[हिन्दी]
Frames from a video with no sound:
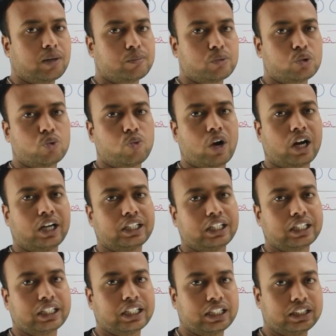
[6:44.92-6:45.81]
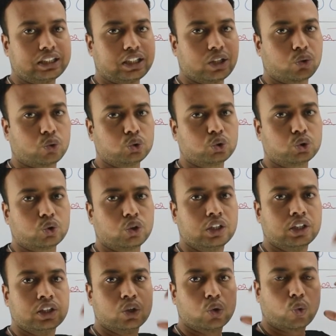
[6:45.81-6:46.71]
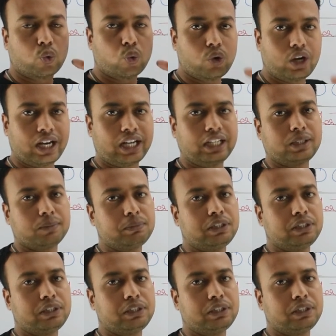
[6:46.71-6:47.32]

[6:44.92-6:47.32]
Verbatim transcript: हम लोग वाटर के अंदर कुछ कूलेंट